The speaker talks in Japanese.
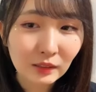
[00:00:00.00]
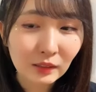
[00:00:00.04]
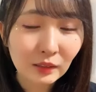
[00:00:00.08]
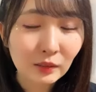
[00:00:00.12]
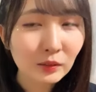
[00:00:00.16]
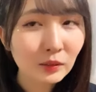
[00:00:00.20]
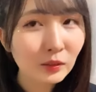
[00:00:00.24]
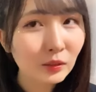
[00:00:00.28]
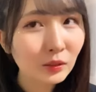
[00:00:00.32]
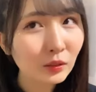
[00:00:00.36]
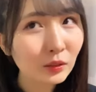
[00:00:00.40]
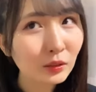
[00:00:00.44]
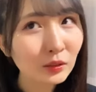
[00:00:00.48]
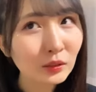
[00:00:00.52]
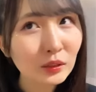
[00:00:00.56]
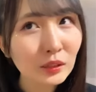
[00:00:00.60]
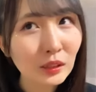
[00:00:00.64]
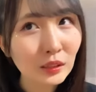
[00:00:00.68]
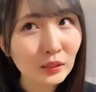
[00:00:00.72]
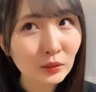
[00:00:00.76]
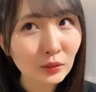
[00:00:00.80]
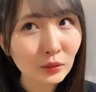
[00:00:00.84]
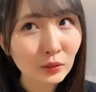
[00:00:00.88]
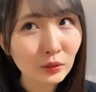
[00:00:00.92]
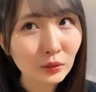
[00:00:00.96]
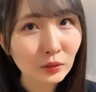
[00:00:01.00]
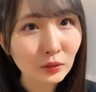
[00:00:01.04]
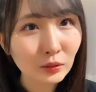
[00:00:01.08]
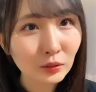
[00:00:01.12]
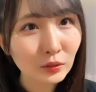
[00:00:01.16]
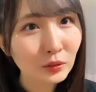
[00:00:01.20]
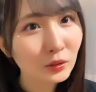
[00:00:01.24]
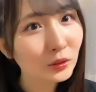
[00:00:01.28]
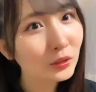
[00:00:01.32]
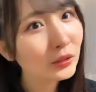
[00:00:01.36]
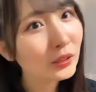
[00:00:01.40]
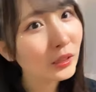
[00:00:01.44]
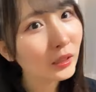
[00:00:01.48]
多分コンサートの
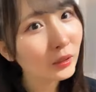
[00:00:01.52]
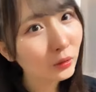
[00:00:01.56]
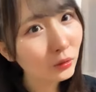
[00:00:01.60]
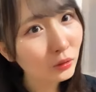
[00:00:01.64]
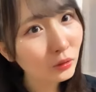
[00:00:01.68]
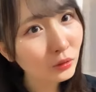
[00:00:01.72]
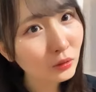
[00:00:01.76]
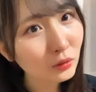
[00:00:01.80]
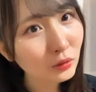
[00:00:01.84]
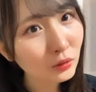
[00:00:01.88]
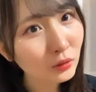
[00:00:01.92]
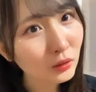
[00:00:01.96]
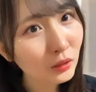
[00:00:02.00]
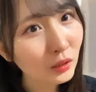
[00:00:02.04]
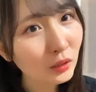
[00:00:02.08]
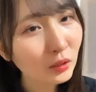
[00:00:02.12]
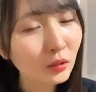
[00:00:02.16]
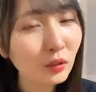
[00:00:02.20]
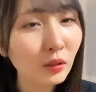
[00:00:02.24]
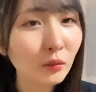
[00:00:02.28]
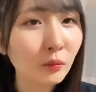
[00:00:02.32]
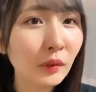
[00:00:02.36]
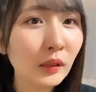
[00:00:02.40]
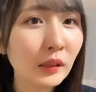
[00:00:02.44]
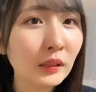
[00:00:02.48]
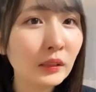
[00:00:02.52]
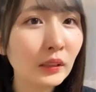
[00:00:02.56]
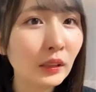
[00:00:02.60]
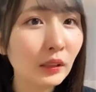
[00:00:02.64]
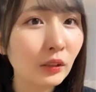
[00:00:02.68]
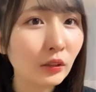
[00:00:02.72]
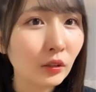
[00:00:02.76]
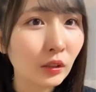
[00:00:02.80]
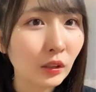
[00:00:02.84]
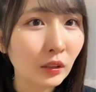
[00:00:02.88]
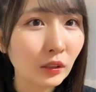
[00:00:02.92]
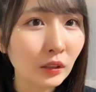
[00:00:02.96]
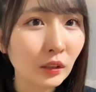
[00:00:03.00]
2日後っていうのもあった
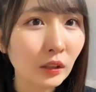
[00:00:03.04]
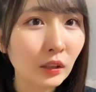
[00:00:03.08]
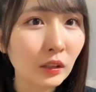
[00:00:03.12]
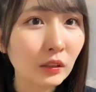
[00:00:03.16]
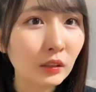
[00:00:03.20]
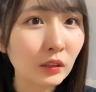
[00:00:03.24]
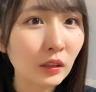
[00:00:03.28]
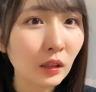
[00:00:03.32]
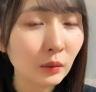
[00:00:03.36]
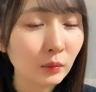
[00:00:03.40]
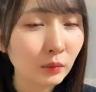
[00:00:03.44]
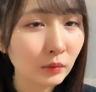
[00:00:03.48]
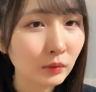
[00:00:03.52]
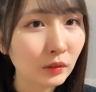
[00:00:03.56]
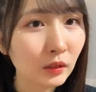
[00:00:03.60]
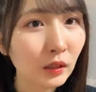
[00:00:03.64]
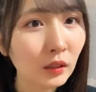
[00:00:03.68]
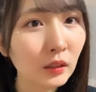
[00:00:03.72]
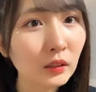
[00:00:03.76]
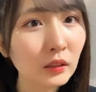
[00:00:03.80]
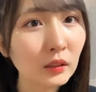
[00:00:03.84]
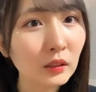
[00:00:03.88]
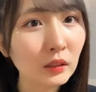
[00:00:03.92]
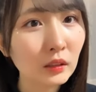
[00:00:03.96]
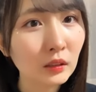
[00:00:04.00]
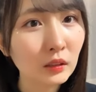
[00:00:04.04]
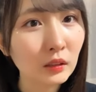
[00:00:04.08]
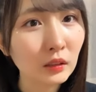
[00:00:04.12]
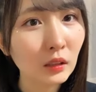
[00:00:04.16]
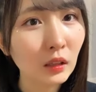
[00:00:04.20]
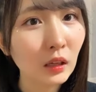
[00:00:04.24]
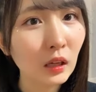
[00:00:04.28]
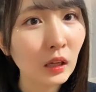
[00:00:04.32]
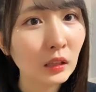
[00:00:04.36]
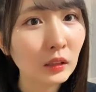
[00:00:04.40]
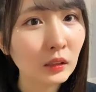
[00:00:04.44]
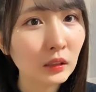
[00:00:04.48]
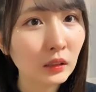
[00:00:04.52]
のかな多分あ
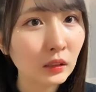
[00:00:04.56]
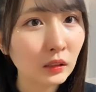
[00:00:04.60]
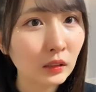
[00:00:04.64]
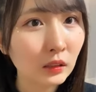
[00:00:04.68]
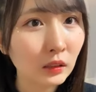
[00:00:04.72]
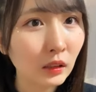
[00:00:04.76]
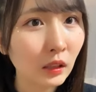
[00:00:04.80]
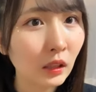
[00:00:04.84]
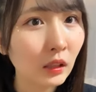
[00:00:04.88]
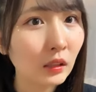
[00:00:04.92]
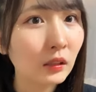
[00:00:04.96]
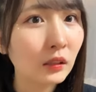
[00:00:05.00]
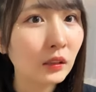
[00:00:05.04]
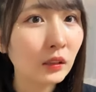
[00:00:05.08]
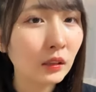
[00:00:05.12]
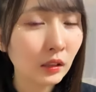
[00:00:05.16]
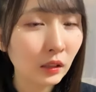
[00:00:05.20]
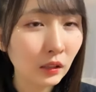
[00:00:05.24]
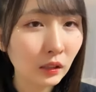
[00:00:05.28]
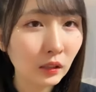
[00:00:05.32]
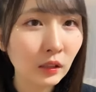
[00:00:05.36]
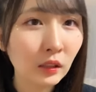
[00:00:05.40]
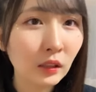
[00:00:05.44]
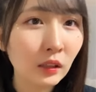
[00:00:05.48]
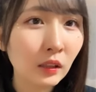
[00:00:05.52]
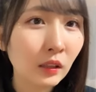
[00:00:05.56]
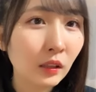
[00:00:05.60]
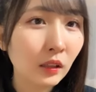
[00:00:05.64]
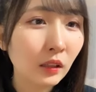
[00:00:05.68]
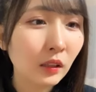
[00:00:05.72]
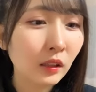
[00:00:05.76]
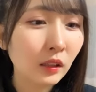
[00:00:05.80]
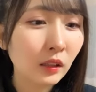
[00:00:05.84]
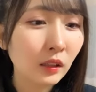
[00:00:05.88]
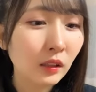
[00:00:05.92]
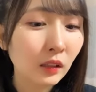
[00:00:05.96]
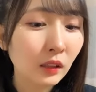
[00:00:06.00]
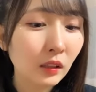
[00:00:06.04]
あって
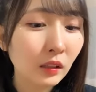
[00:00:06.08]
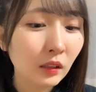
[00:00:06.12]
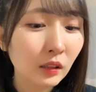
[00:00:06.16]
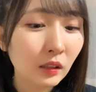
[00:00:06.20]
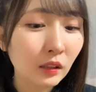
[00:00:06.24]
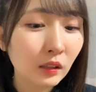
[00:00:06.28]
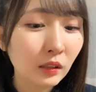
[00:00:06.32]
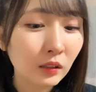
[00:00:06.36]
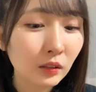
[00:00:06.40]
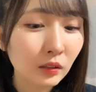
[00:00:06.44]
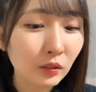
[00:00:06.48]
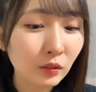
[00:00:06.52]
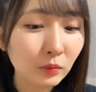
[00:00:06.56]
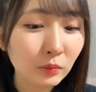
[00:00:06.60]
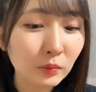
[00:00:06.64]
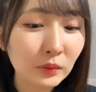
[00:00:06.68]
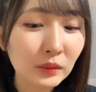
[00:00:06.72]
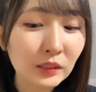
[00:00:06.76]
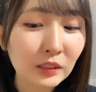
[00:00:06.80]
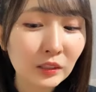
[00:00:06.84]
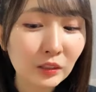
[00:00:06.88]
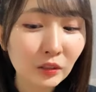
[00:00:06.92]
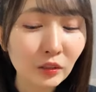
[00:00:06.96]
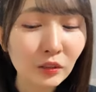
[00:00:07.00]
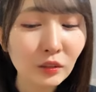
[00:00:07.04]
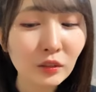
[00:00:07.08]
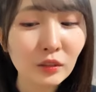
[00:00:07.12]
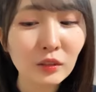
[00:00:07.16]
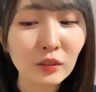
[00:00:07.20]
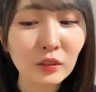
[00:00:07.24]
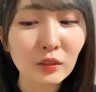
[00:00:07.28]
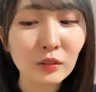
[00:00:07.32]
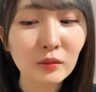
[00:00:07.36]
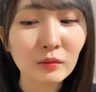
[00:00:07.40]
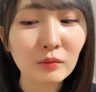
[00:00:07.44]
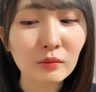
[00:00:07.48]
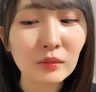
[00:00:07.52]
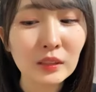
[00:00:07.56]
そう B の
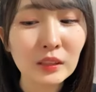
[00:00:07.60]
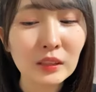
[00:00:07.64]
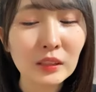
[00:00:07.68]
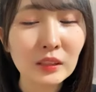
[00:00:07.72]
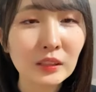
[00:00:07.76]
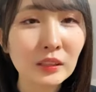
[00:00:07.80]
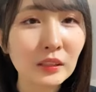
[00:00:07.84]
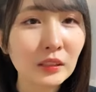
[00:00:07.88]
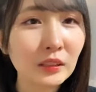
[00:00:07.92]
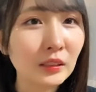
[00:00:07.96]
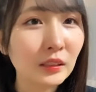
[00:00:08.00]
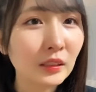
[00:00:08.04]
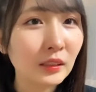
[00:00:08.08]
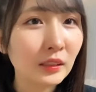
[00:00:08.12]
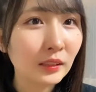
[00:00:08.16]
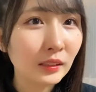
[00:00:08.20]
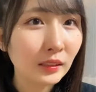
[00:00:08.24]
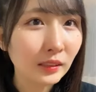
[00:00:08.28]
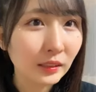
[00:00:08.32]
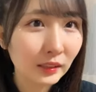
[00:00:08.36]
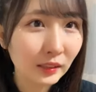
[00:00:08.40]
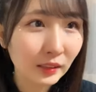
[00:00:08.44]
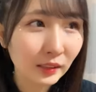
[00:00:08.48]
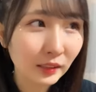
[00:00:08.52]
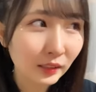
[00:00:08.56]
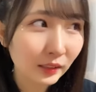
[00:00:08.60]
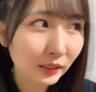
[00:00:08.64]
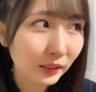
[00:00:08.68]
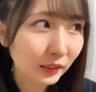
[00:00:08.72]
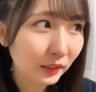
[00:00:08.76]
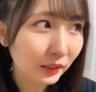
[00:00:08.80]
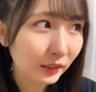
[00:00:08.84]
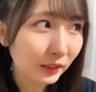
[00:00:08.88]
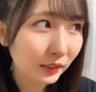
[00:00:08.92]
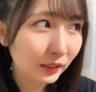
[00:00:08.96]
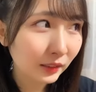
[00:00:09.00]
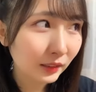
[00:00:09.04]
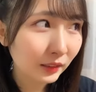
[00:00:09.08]
マネージャーさんがね
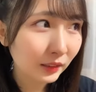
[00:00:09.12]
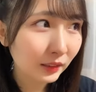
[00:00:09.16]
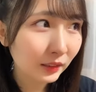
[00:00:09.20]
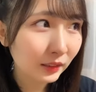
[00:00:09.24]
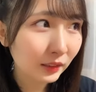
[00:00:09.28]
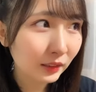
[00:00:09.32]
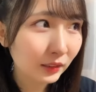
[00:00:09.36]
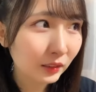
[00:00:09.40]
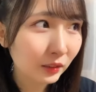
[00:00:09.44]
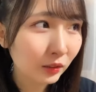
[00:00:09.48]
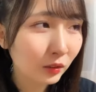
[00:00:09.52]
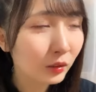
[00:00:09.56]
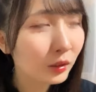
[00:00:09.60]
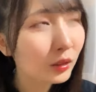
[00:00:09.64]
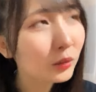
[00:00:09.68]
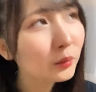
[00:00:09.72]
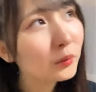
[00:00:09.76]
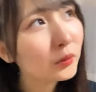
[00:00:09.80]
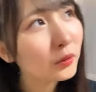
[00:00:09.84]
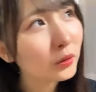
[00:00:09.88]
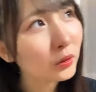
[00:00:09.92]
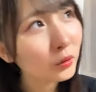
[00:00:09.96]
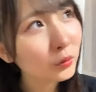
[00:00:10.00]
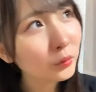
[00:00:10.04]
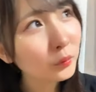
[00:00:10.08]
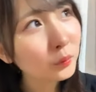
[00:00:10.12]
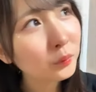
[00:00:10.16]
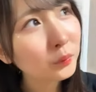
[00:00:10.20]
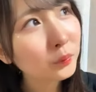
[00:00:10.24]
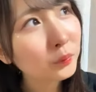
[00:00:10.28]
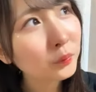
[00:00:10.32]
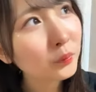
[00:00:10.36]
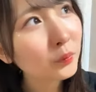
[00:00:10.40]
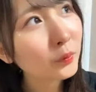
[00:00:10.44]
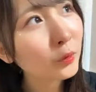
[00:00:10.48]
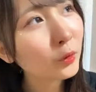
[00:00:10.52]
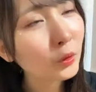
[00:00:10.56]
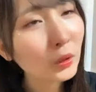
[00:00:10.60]
飲み物
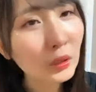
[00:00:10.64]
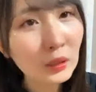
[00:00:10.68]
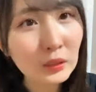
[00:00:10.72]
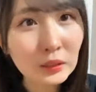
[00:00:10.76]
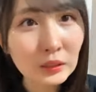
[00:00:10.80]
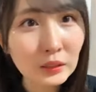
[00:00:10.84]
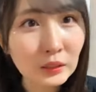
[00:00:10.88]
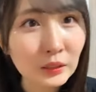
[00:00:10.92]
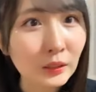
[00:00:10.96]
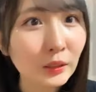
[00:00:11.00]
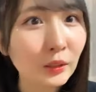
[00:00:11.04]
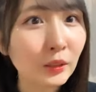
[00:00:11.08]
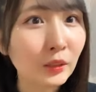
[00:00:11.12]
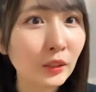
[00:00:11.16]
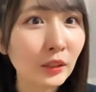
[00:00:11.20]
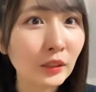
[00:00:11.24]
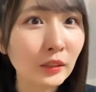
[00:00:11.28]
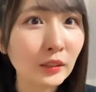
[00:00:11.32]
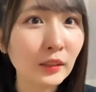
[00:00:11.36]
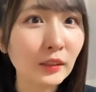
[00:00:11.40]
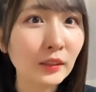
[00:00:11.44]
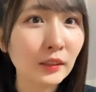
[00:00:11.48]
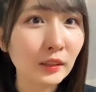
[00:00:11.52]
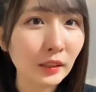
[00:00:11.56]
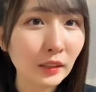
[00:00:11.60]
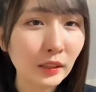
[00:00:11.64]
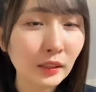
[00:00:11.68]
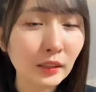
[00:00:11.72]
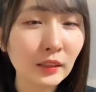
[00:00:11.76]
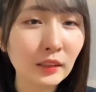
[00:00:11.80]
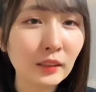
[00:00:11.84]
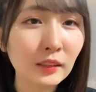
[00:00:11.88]
を買ってきてくださって